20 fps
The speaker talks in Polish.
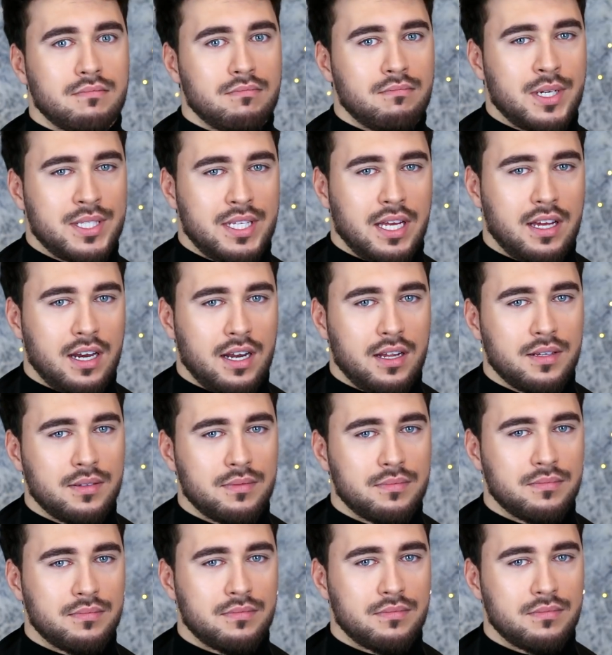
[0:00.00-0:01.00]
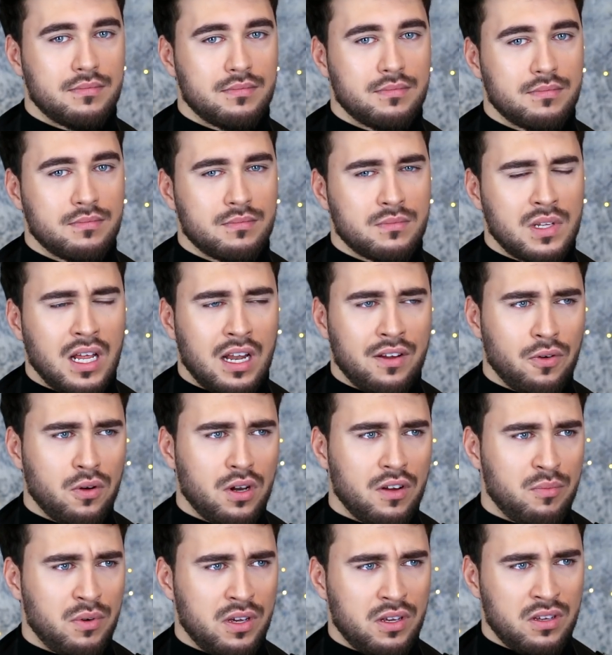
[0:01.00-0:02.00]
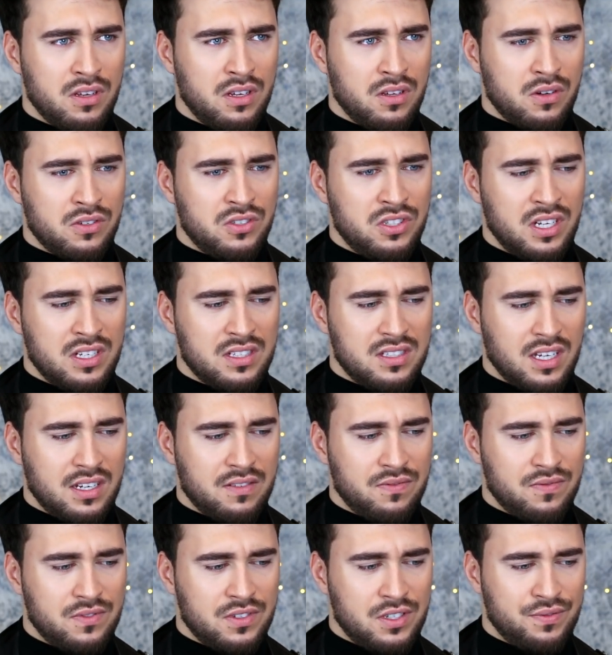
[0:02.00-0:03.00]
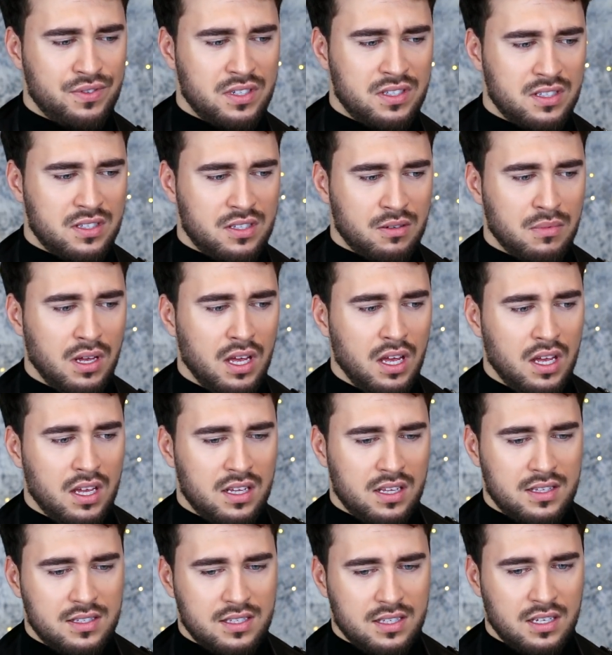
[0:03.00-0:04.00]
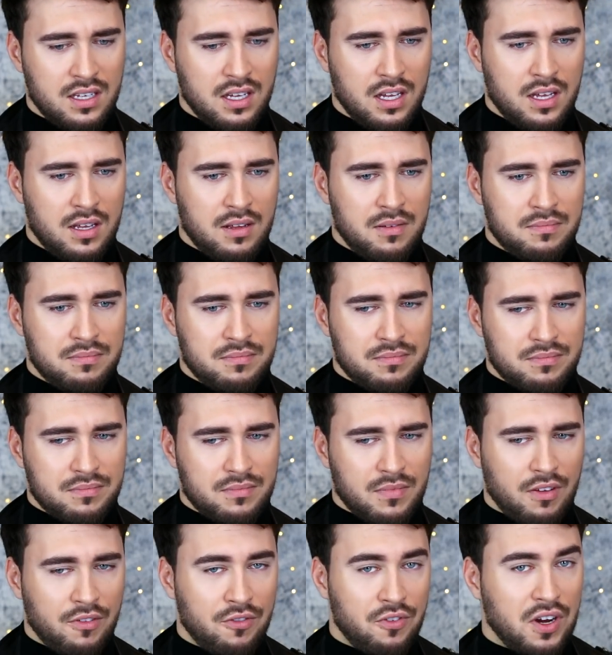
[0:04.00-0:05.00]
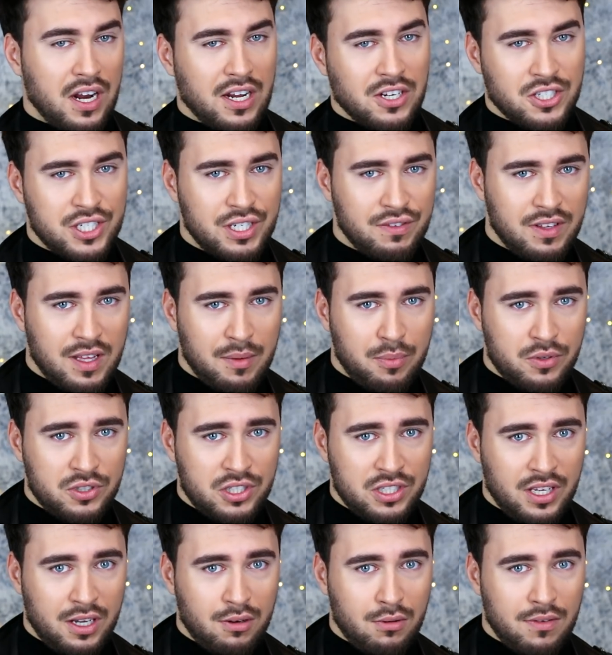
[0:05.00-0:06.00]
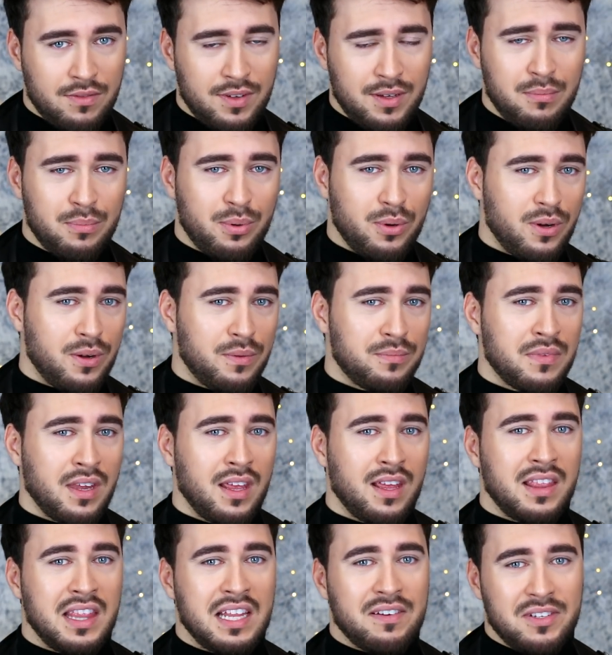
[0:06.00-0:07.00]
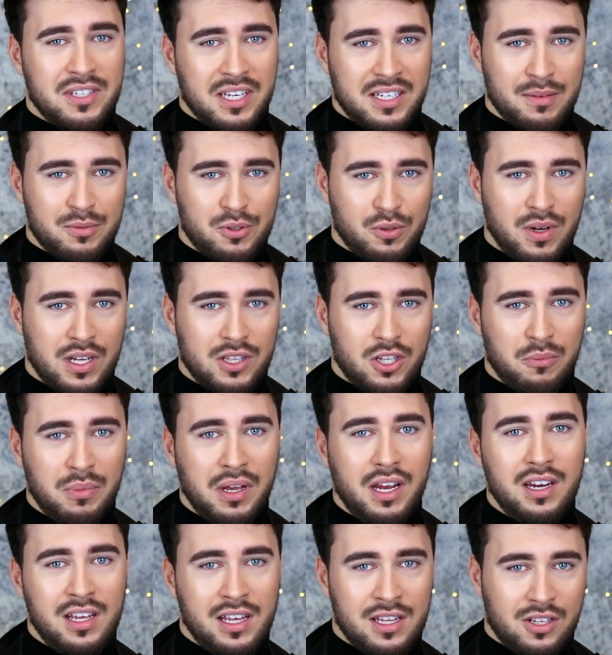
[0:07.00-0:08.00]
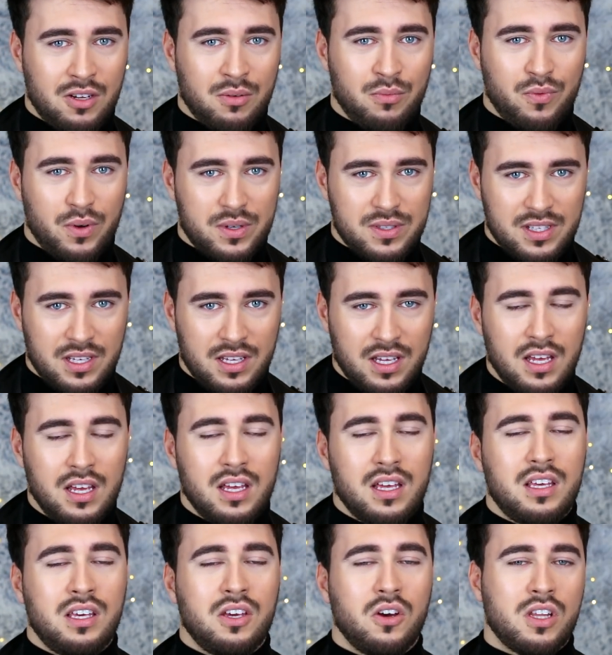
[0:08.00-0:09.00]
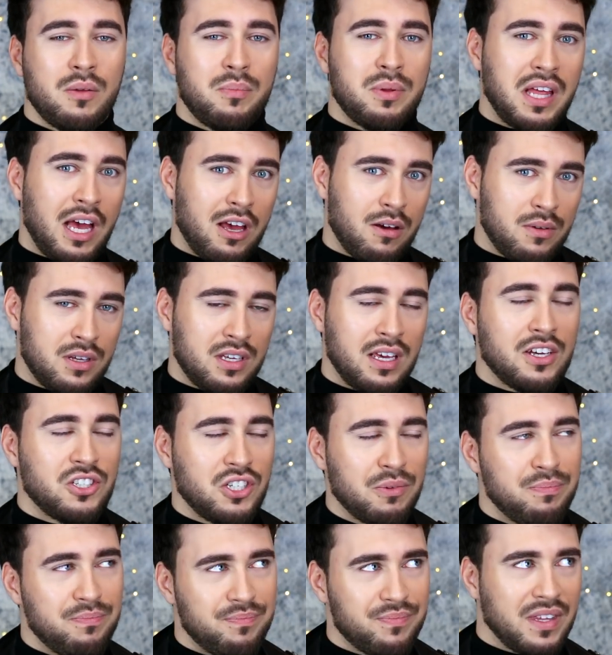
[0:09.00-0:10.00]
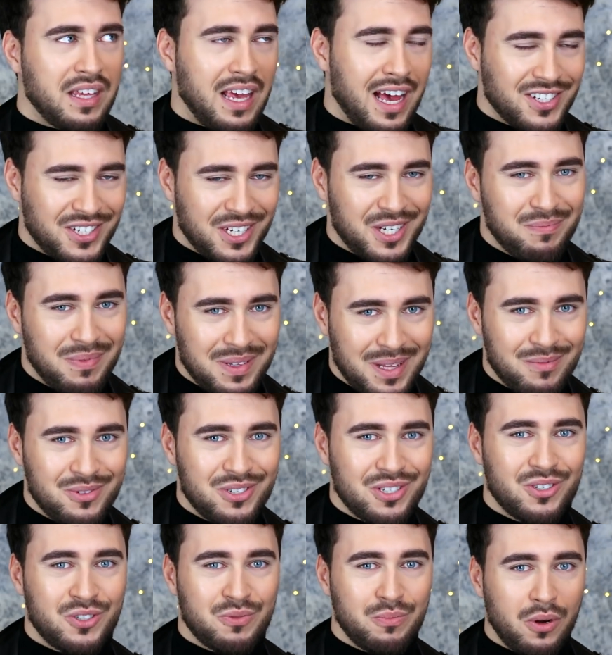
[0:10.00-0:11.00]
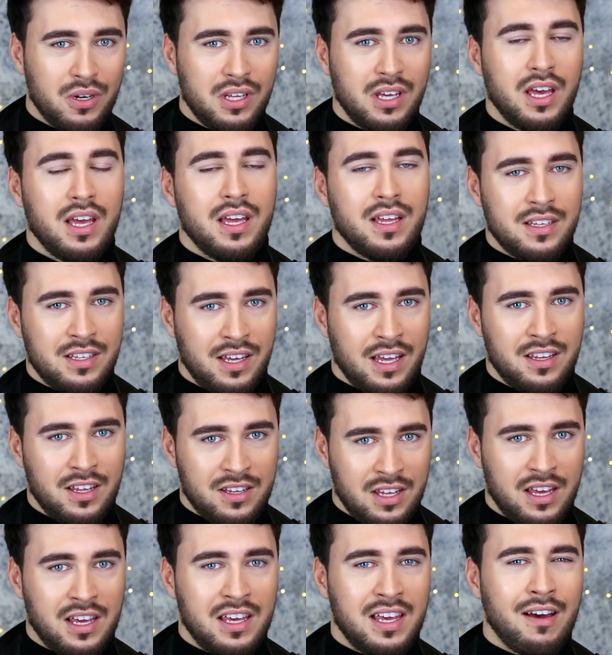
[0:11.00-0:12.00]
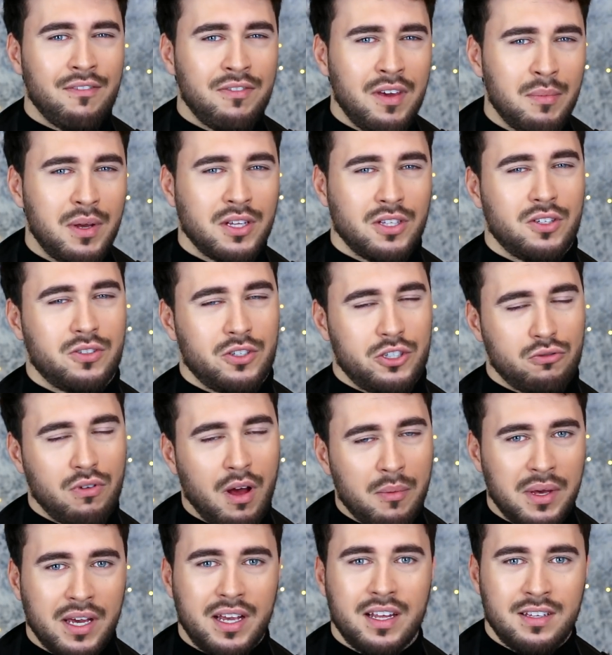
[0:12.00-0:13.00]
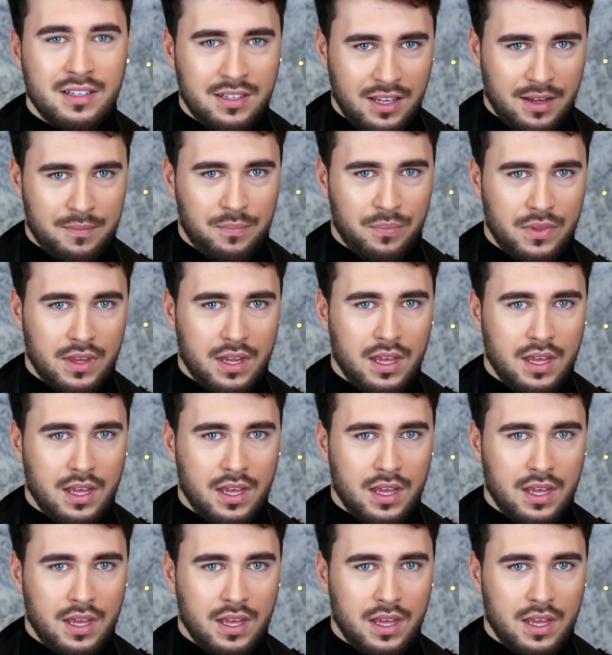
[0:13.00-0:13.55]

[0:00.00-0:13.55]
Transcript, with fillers: Masakra ale w ogóle w mojej rodzinie jest tak, że wszyscy są tacy wrażliwi na punkcie tej głowy, bo nawet jak na przykład robię klientkom włosy i one pytają, ja się, ja się ich pytam, czy coś boli. Nie, nie, nie. I ja wiem, kiedy ktoś kłamie, a kiedy nie.